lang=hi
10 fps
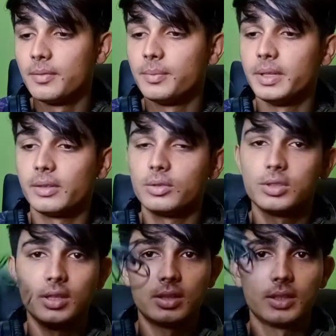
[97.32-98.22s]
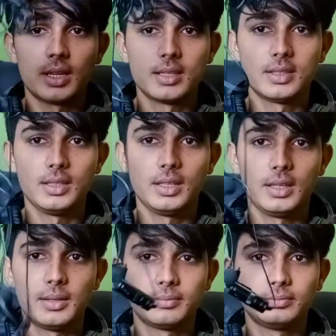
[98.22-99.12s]
फिर कुछ इस तरह से ये
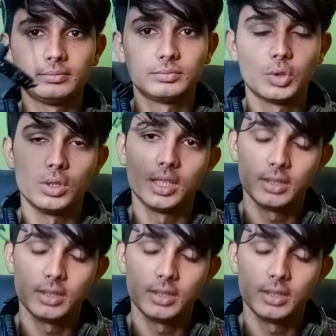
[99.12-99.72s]
हो जाती